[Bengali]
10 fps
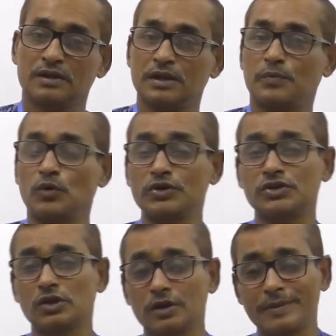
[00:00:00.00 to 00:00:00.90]
তা
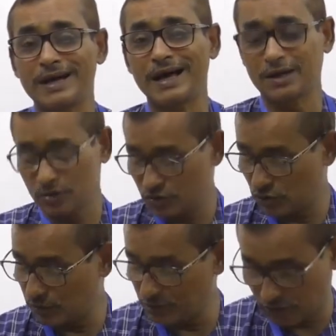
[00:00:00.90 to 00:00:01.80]
পরিসর বা আলোচ্য
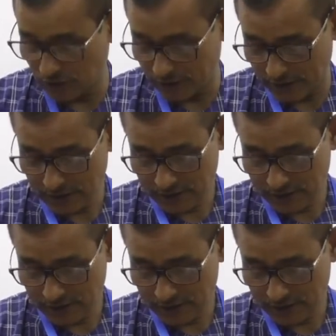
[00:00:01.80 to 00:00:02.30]
বিষয়